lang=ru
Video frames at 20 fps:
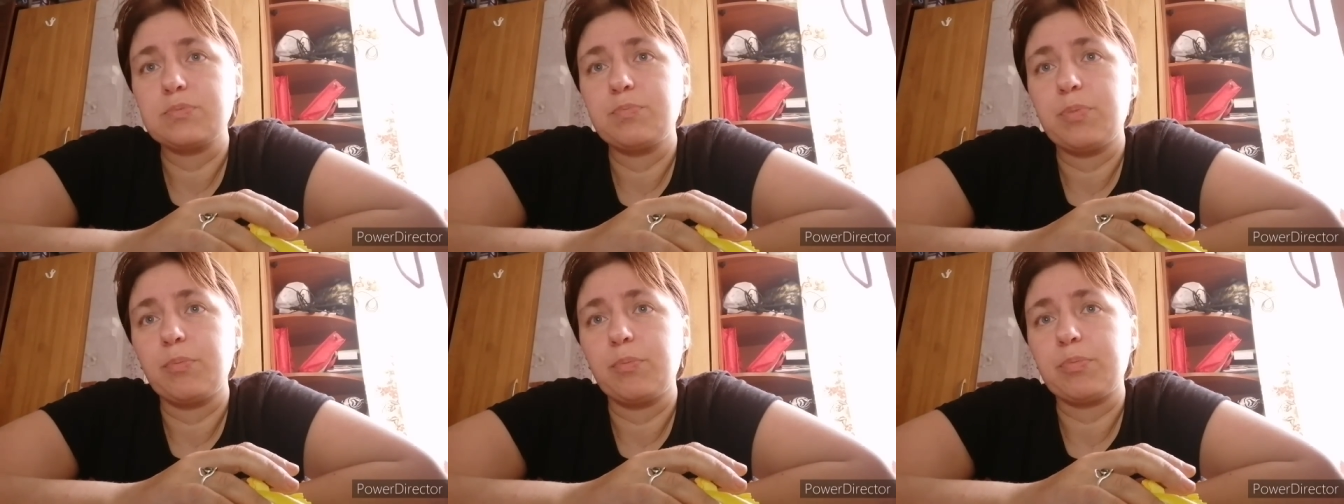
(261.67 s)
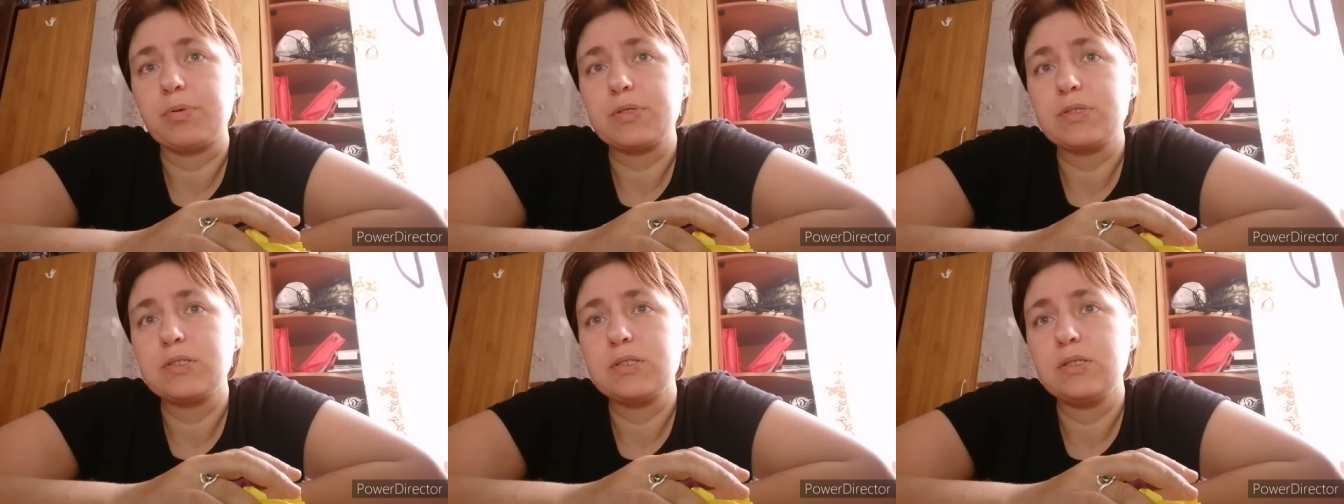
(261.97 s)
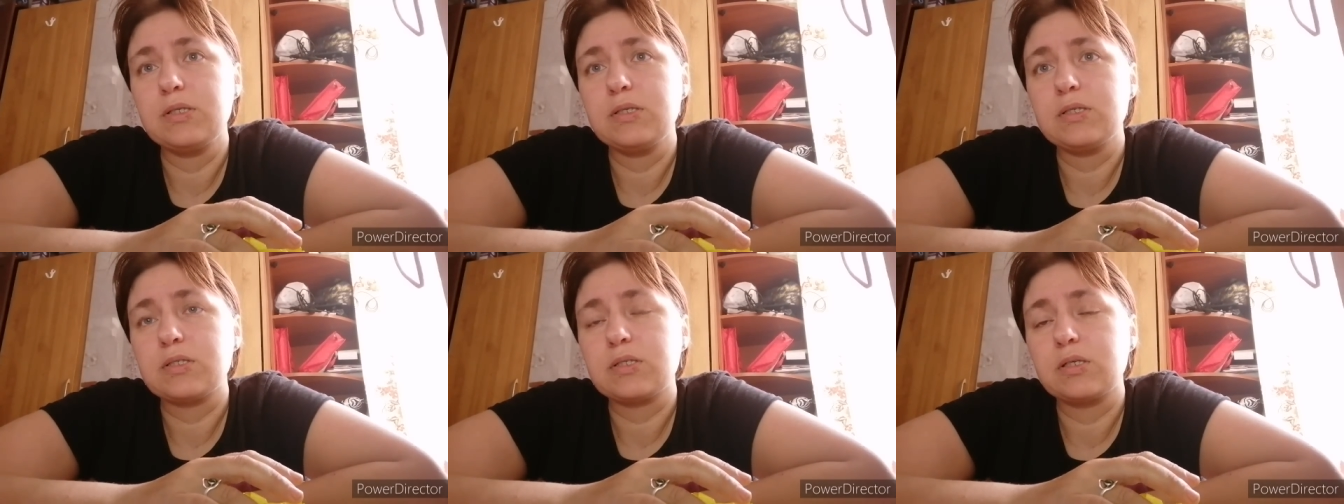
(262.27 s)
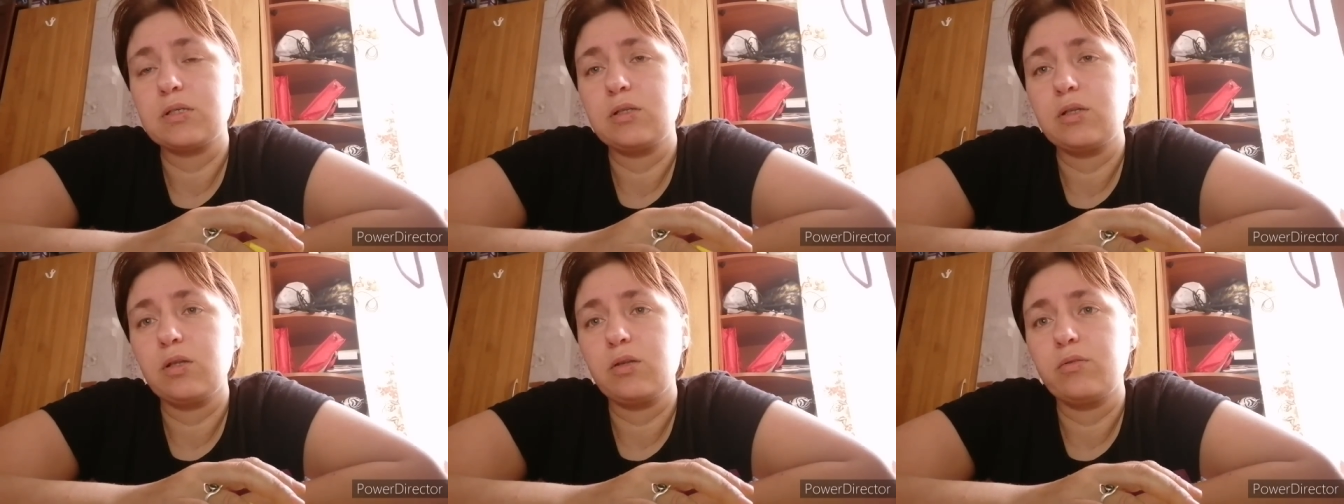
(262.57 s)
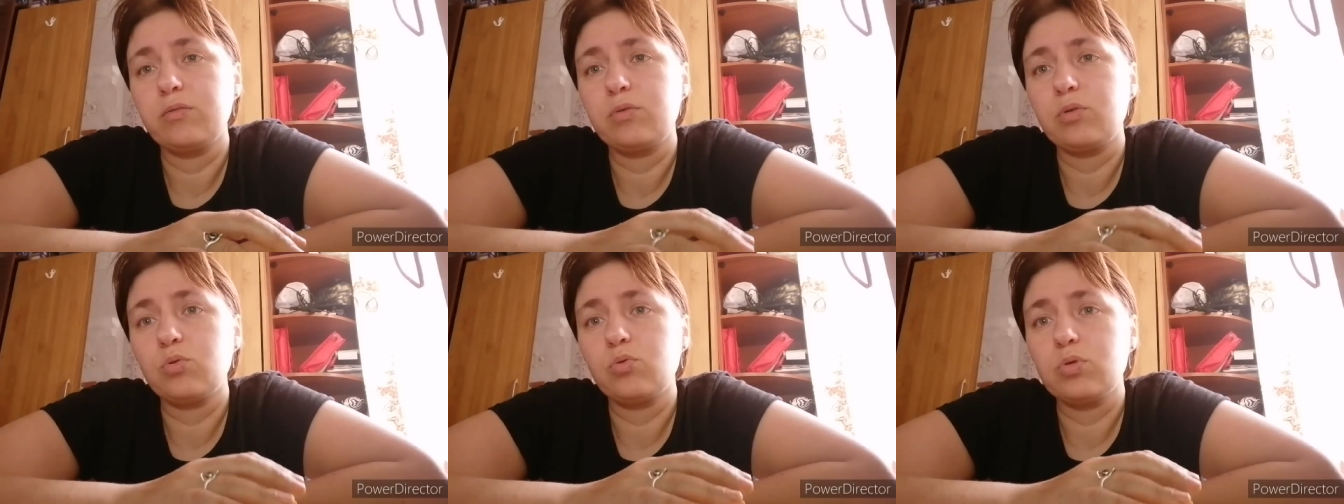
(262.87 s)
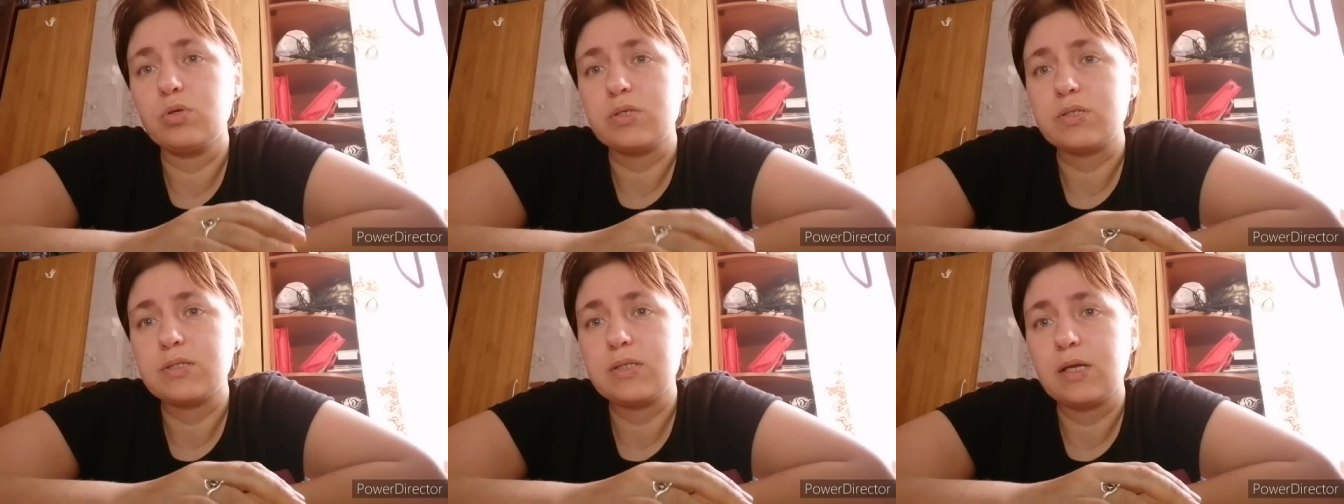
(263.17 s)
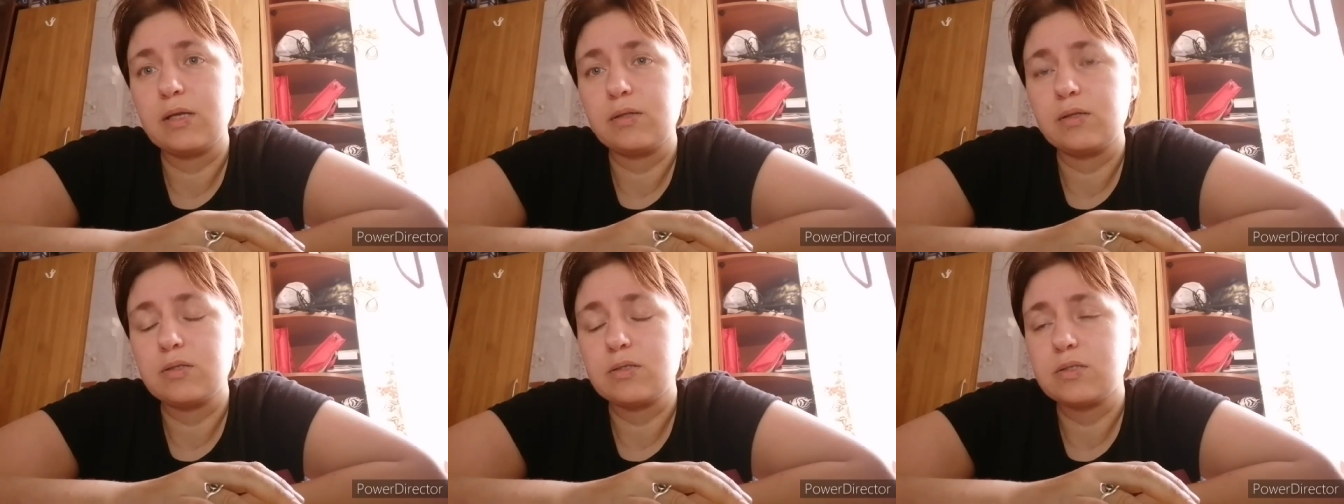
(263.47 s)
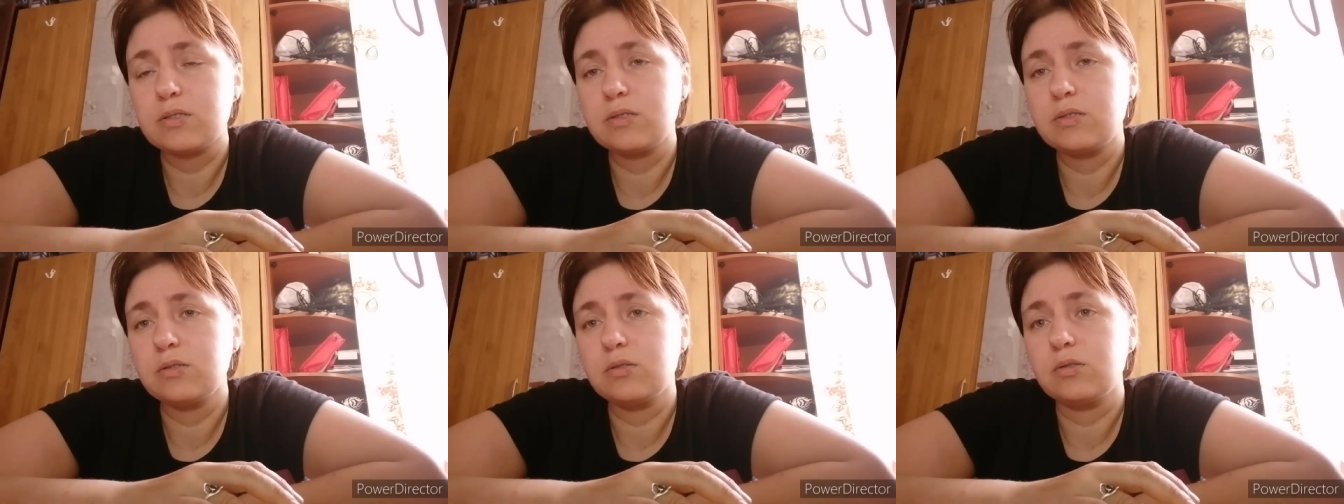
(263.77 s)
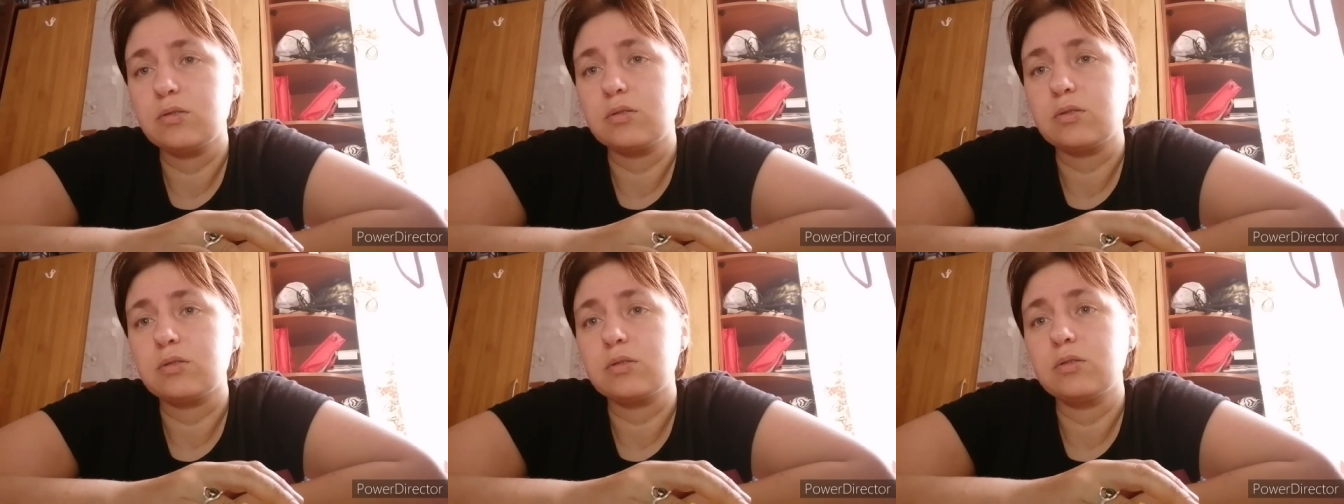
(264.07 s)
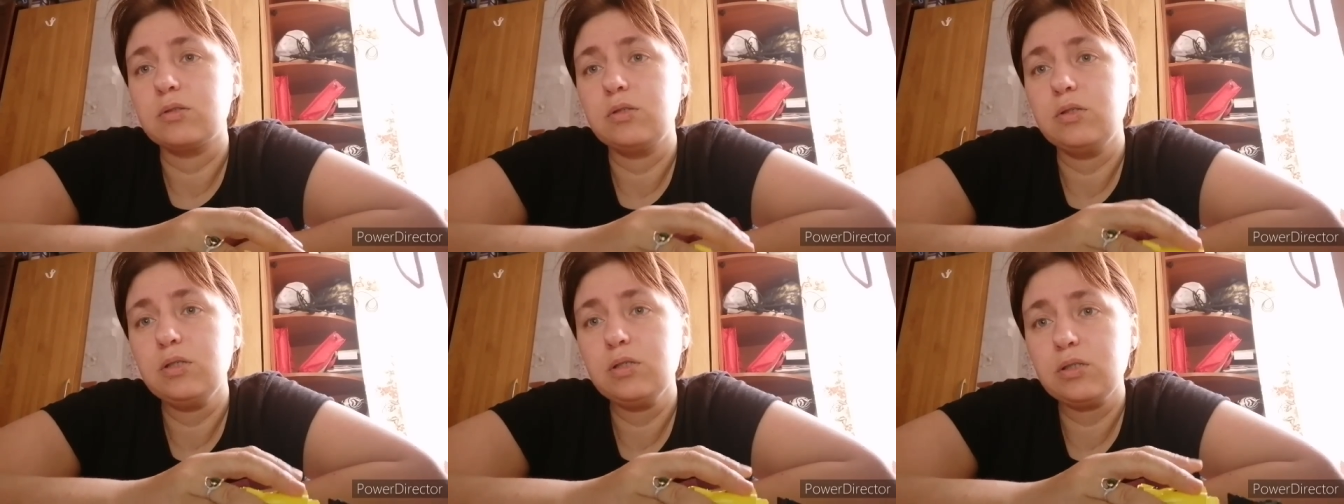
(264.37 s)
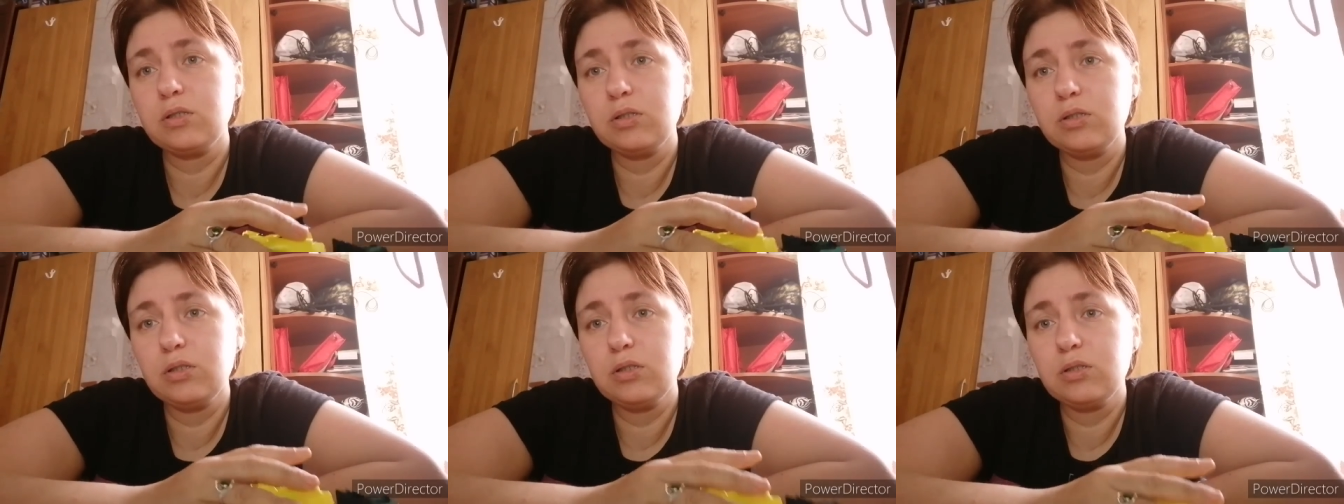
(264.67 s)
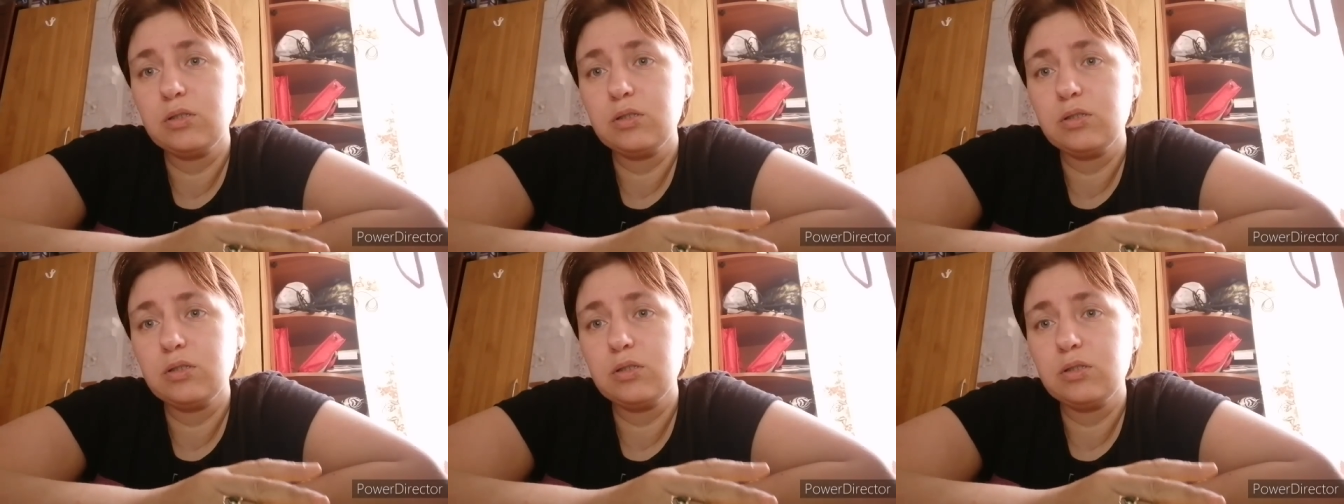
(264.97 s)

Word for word: попросили сходить в другое здание, сделать их